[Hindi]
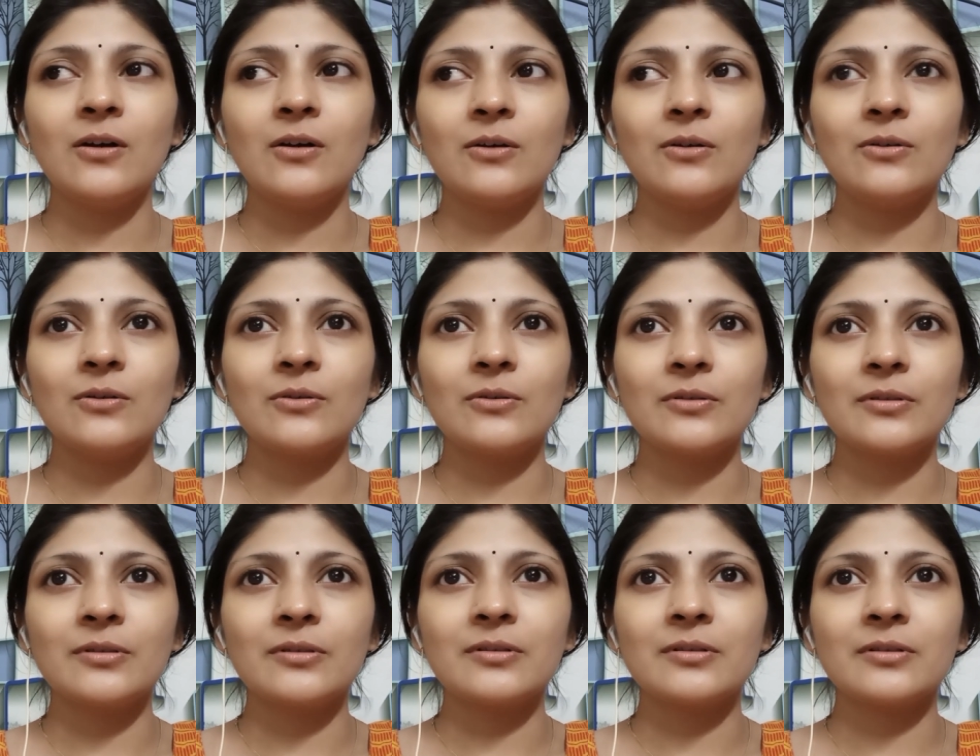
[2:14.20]
और
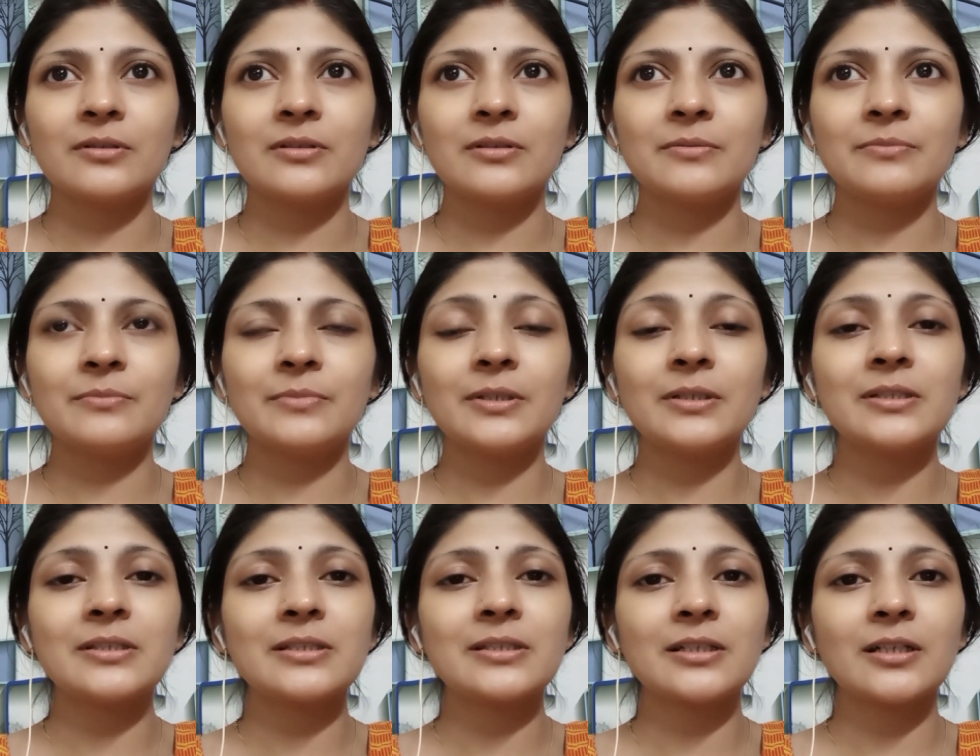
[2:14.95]
मैं
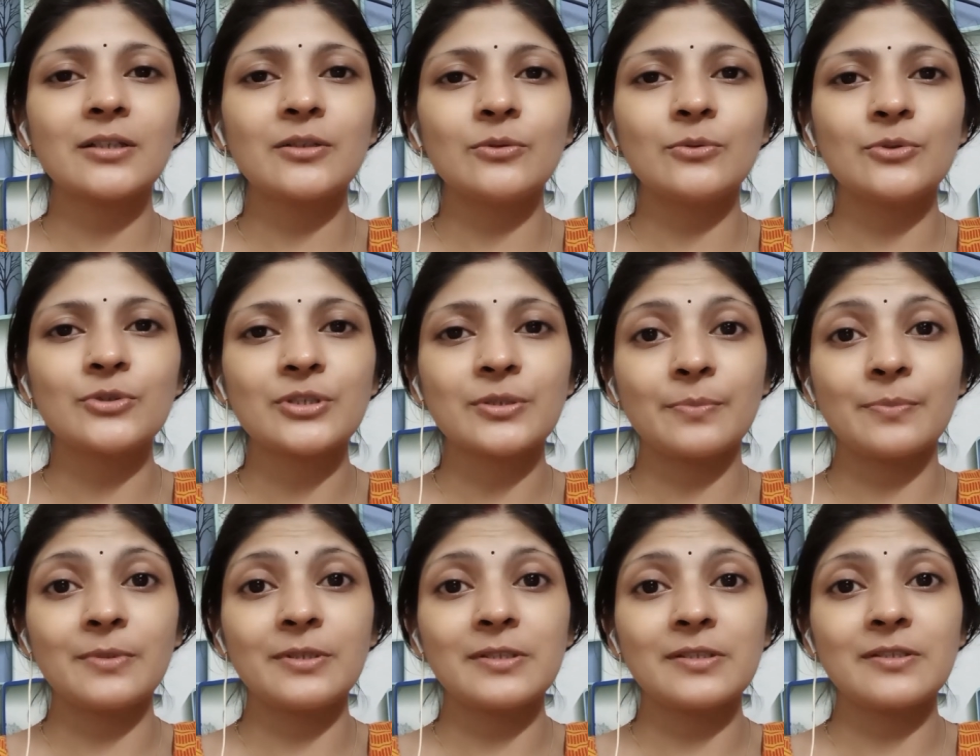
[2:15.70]
इसका दोष
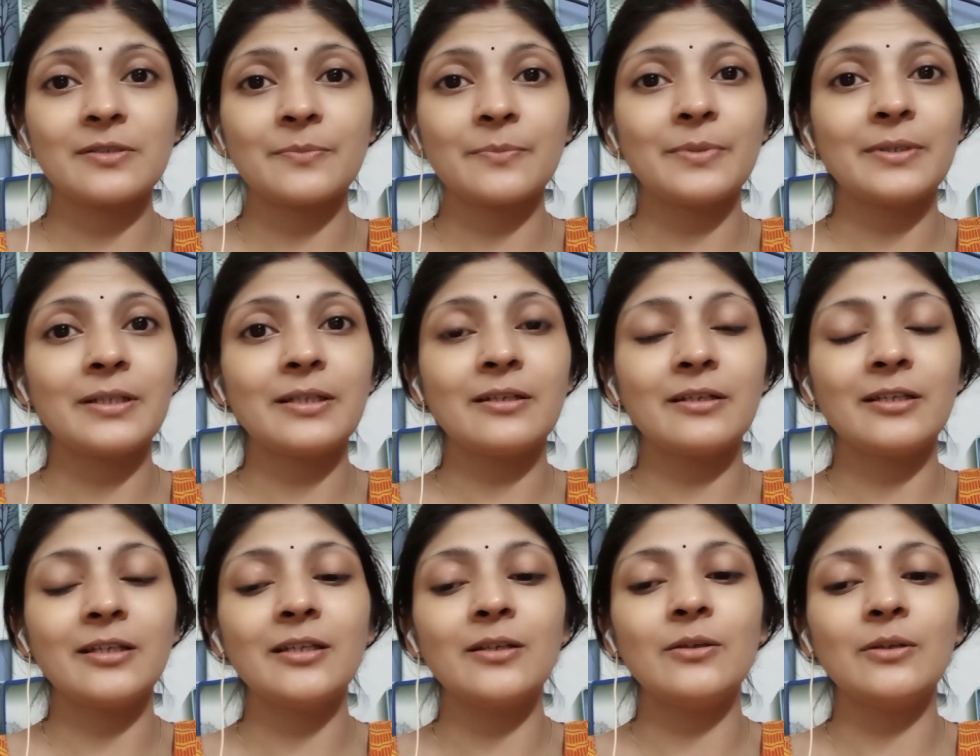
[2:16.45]
अपने सिर पर
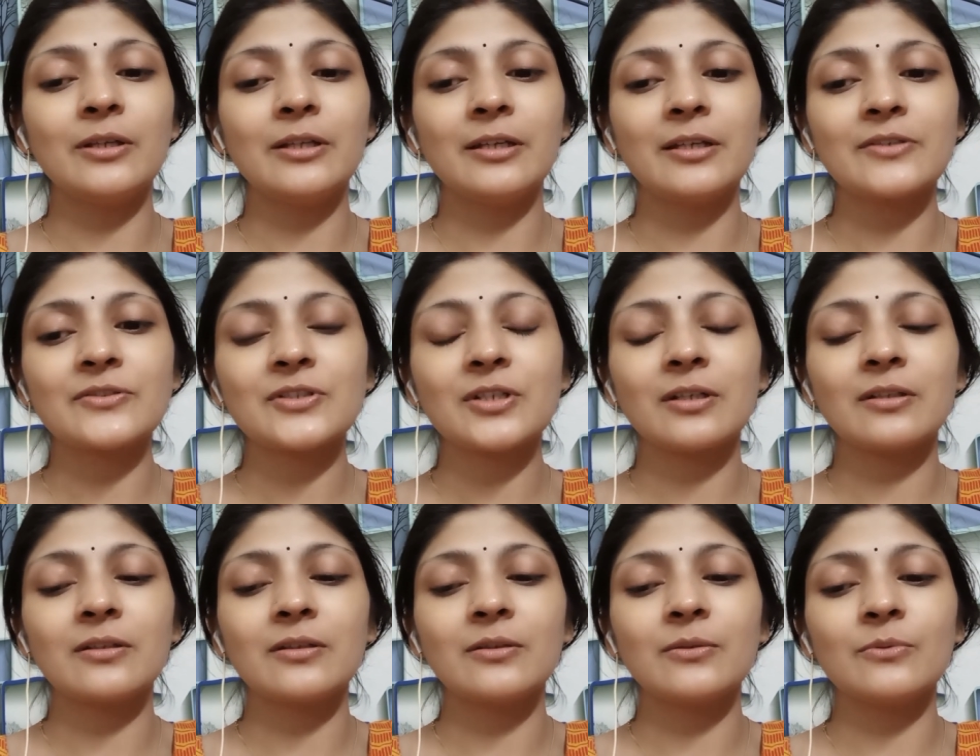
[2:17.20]
ही लेना
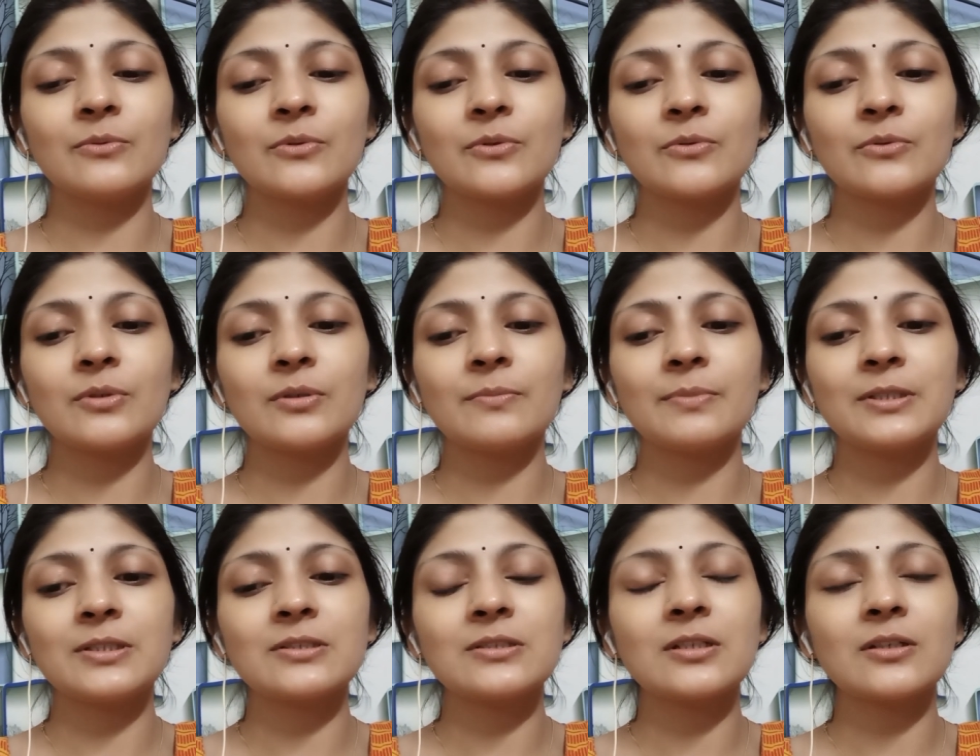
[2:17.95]
चाहती हूँ क्योंकि
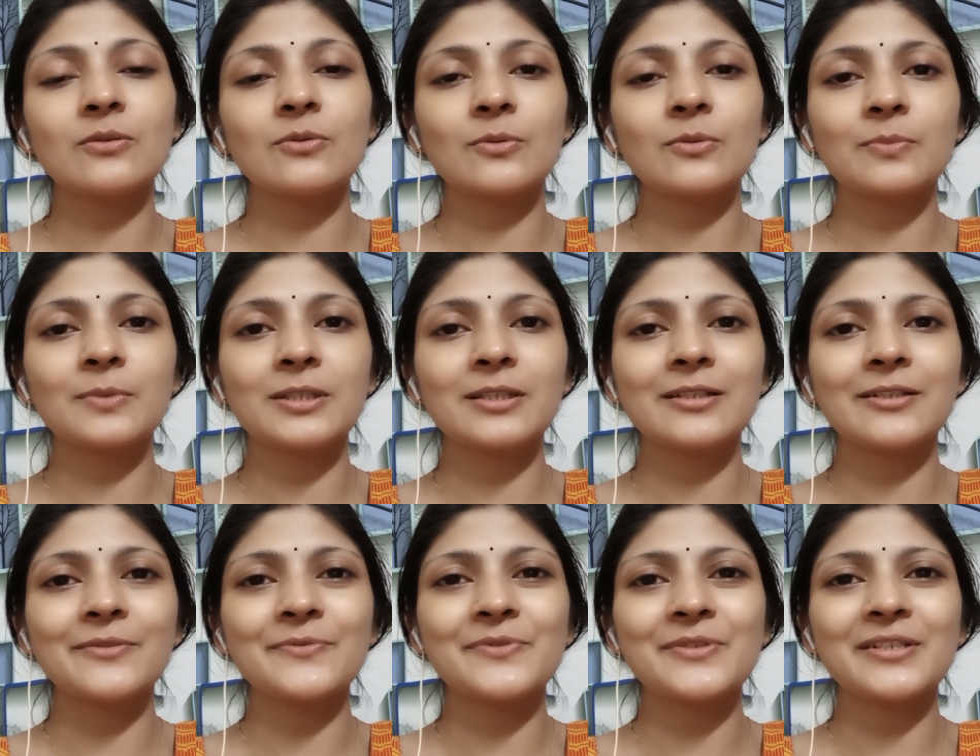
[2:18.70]
बच्चा तो अपनी
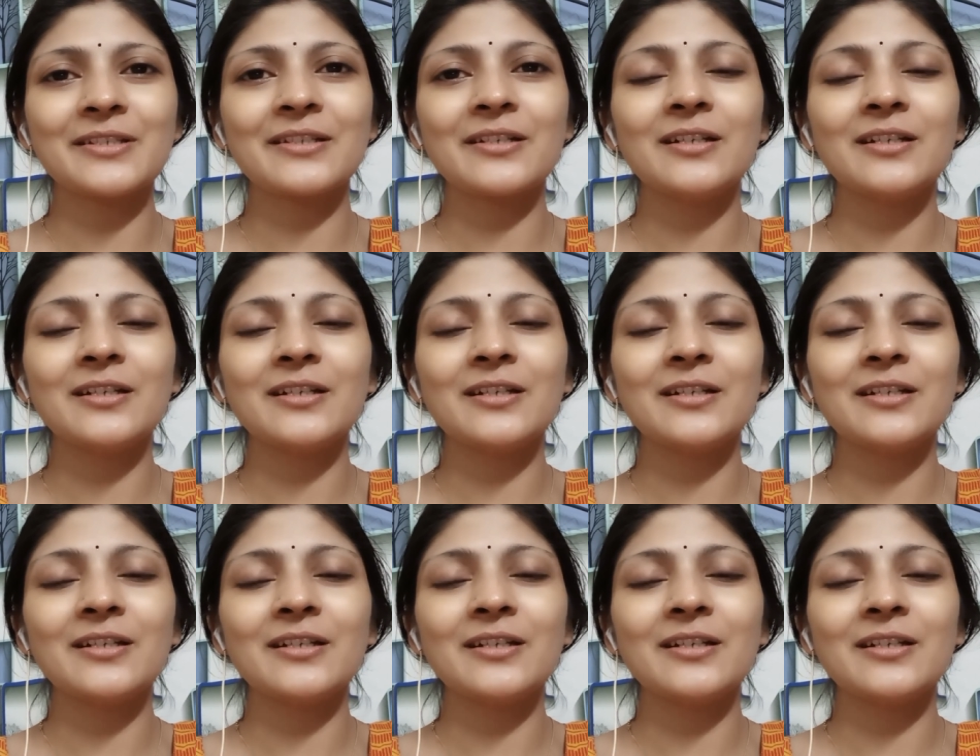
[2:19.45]
तरफ से